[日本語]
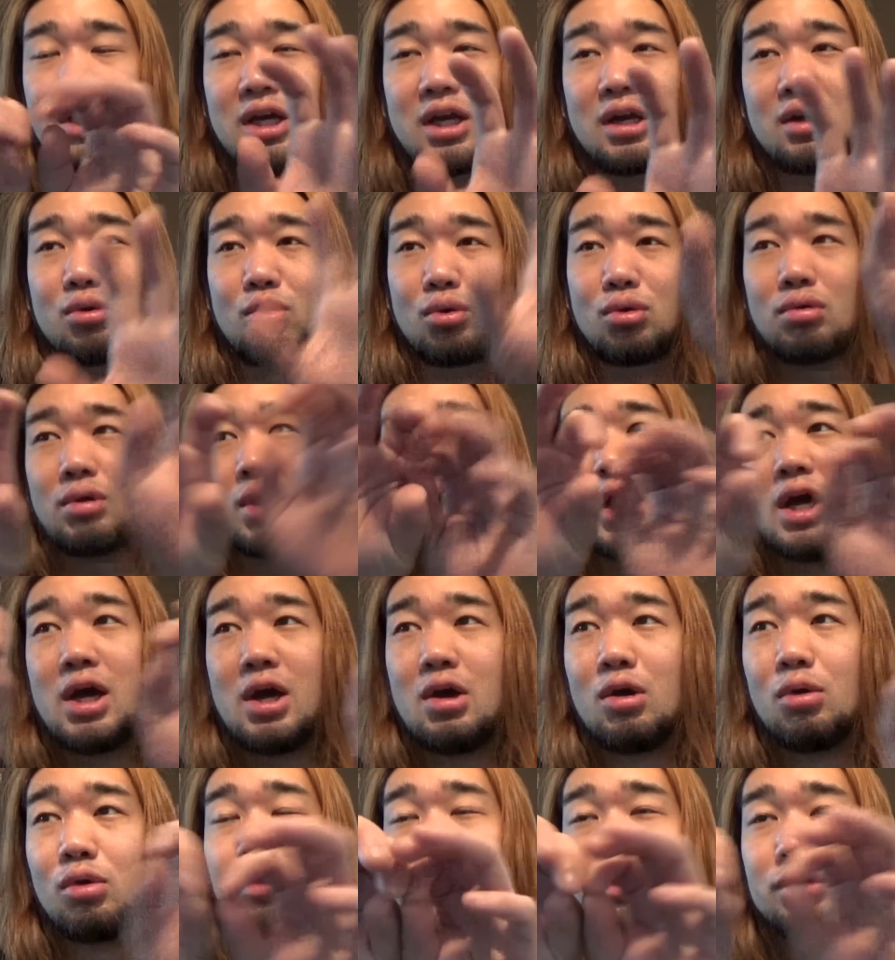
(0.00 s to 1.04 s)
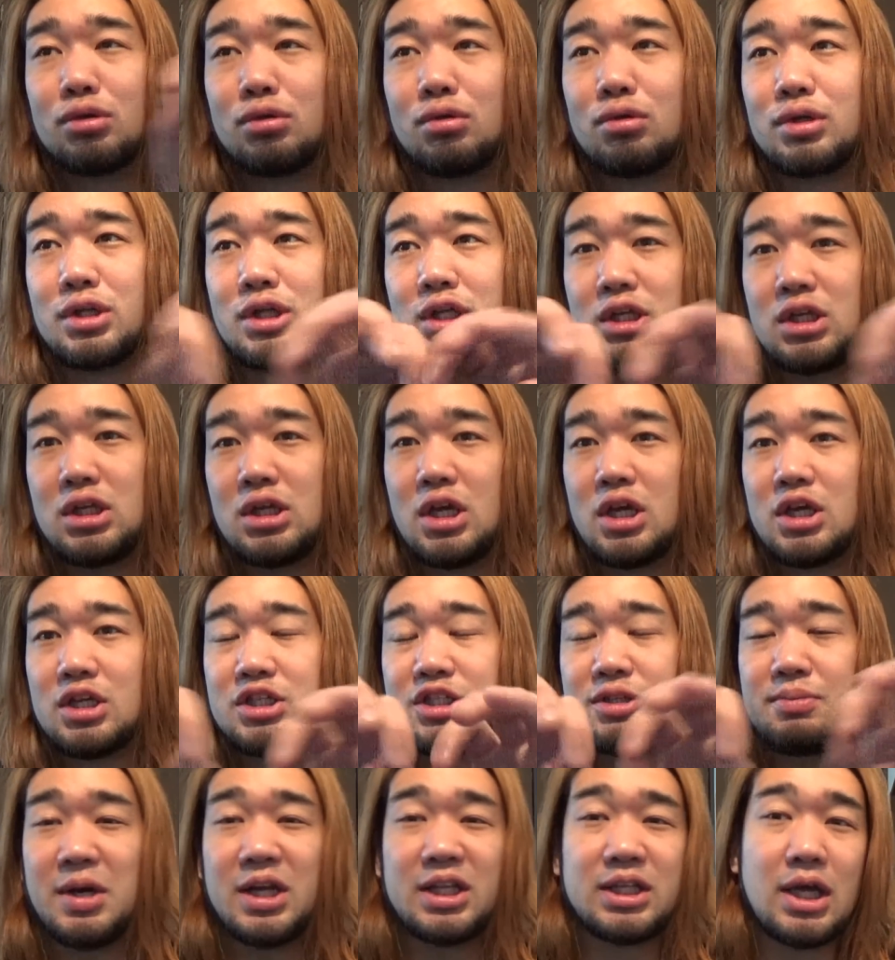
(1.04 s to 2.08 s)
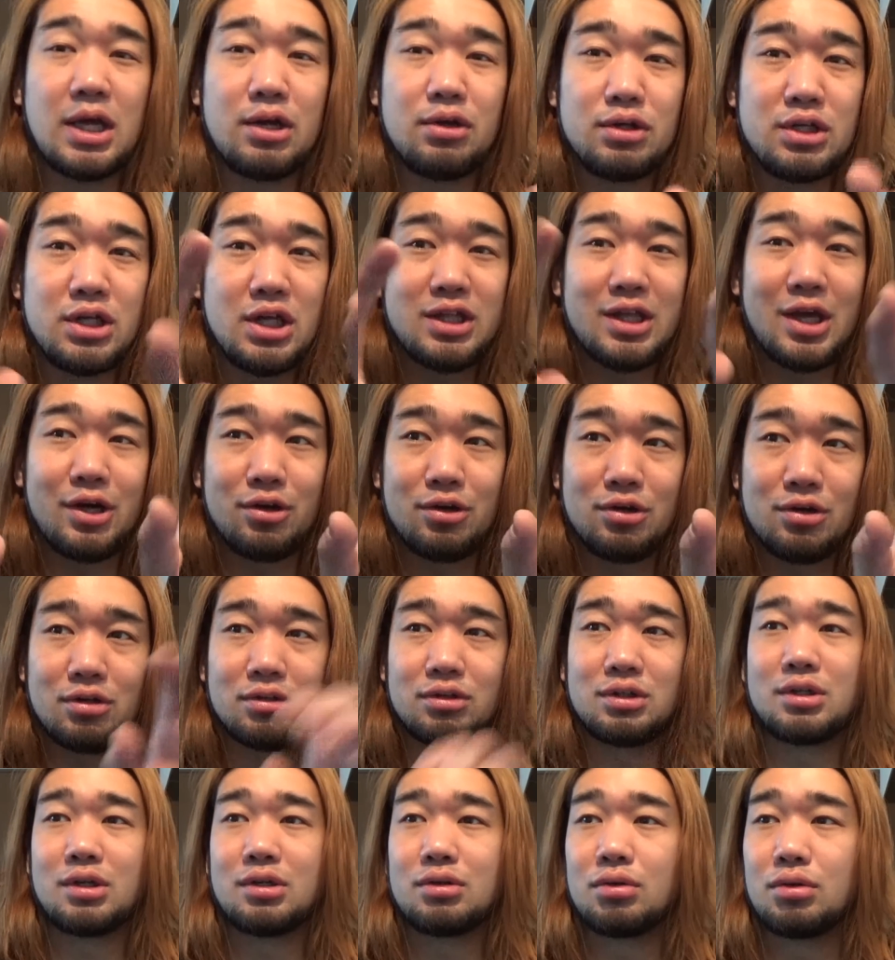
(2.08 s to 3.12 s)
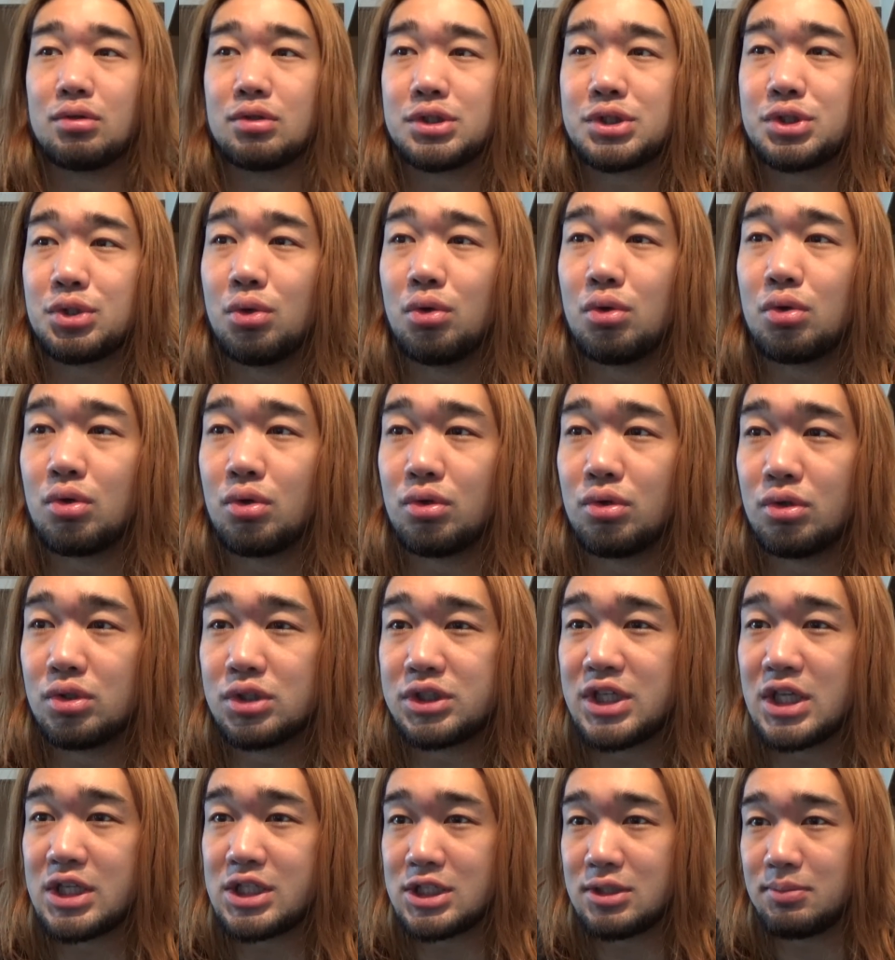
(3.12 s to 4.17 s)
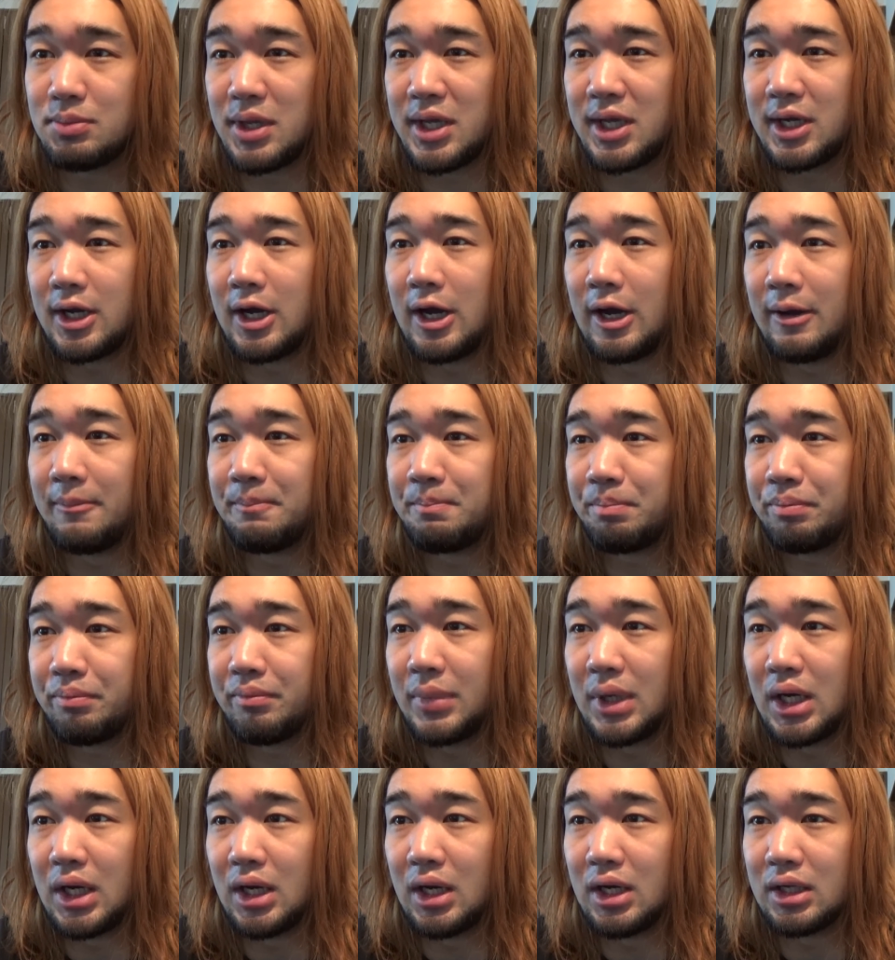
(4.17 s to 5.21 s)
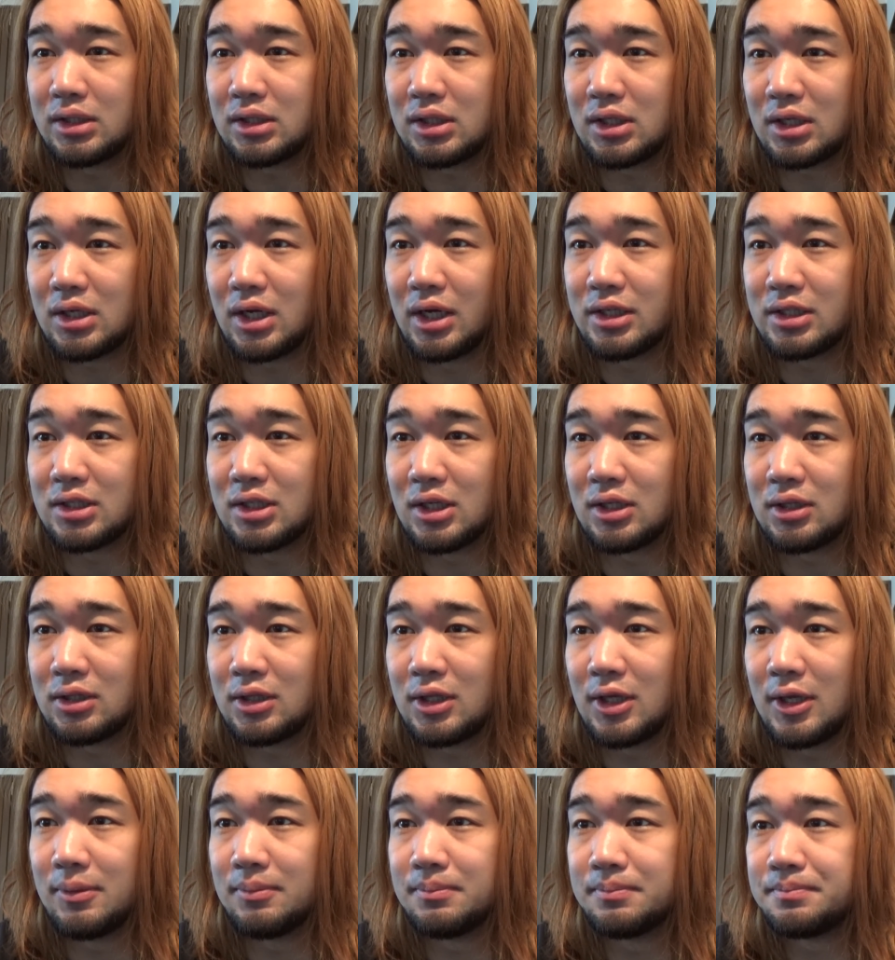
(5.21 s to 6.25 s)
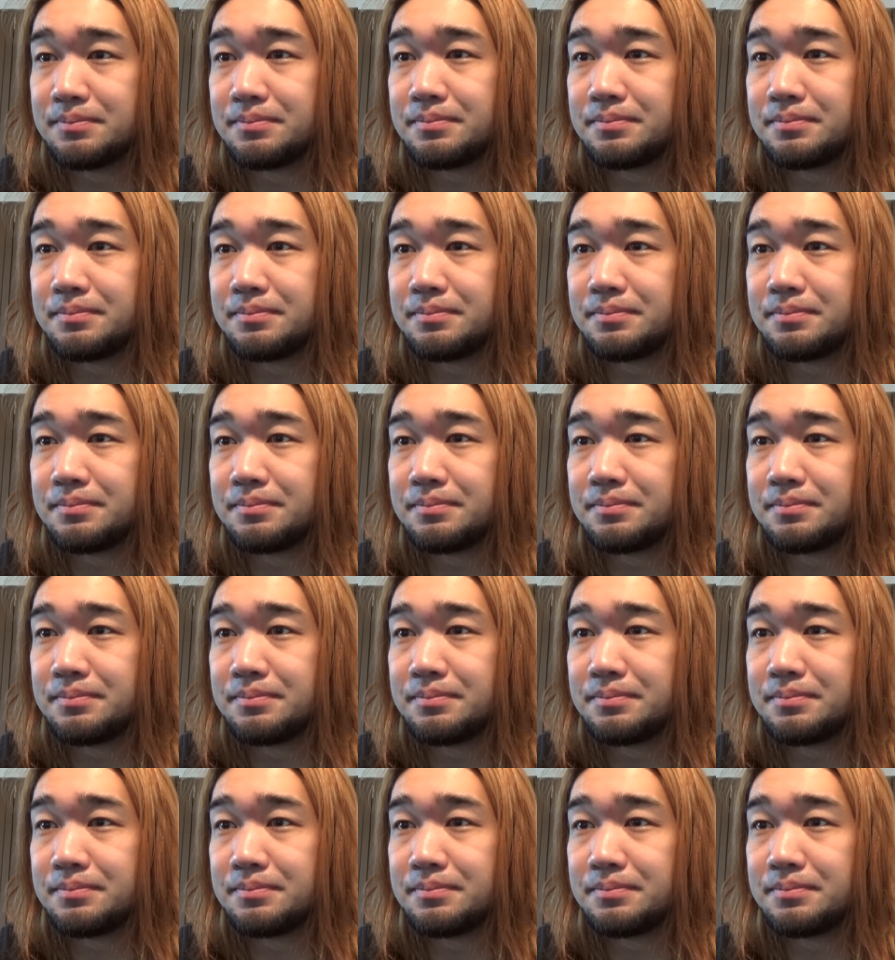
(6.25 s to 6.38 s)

だからここは本当に柴田の家なのよっていうこの証拠の説明がバーって書いてあって。